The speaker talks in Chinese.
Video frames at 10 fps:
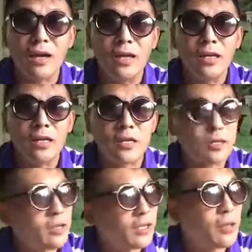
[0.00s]
啊，
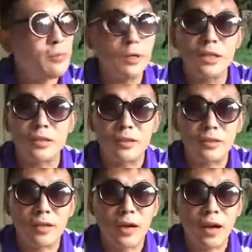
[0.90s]
室内戴墨镜
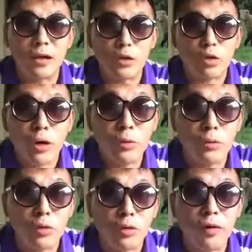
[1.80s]
啊，按照传
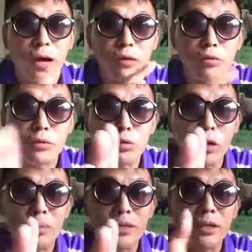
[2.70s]
统的说法纯粹
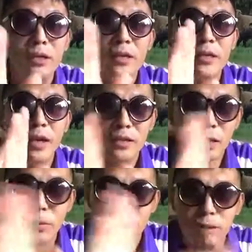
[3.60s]
装逼啊，
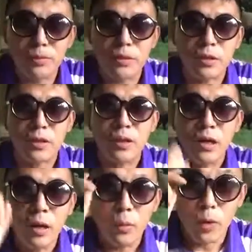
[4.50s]
在我这儿不是，
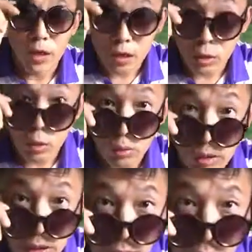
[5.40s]
我是鼓
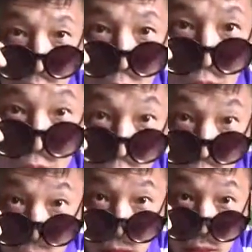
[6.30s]
励，我是
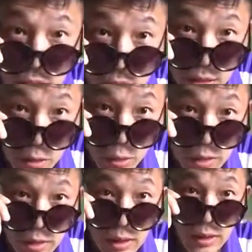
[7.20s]
鼓励更
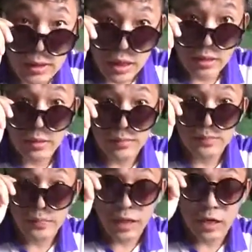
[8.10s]
多的人
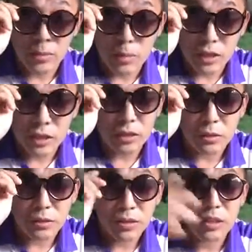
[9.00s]
戴着墨镜，
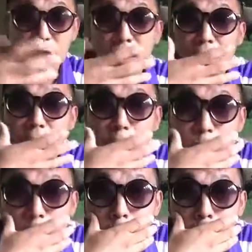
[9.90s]
甚至戴上
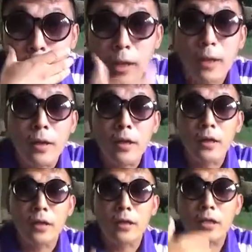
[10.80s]
口罩，哎。
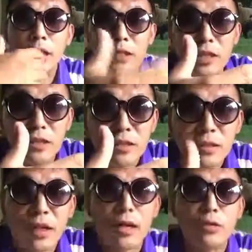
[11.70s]
上镜
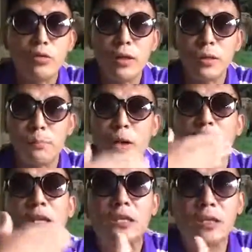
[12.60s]
啊，出来表
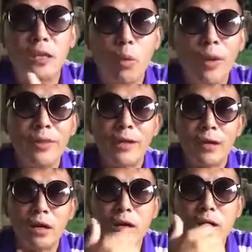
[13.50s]
达自己的观
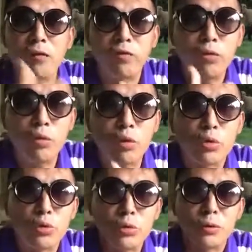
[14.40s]
点，克服
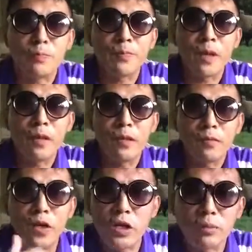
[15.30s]
恐惧。
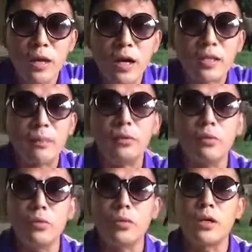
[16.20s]
为什么呢？咱们
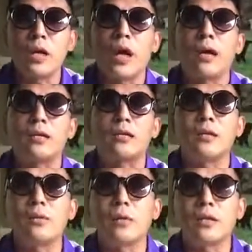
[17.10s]
中国人啊，
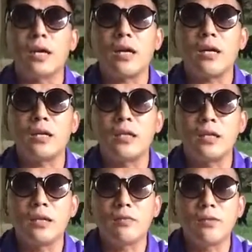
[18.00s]
生活在一
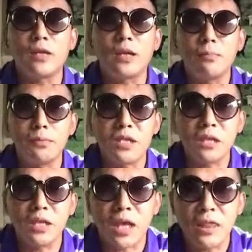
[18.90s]
个非常不
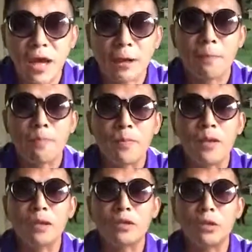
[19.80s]
幸的年代，
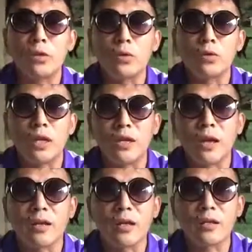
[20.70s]
受共产
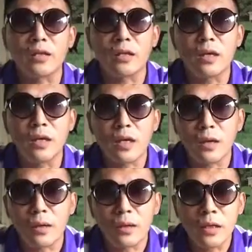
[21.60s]
党的这
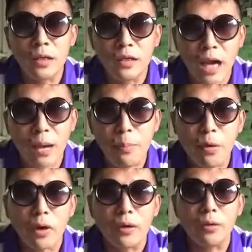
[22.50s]
个压
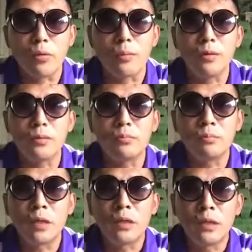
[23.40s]
迫，我
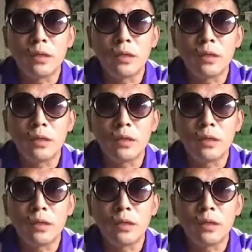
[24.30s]
们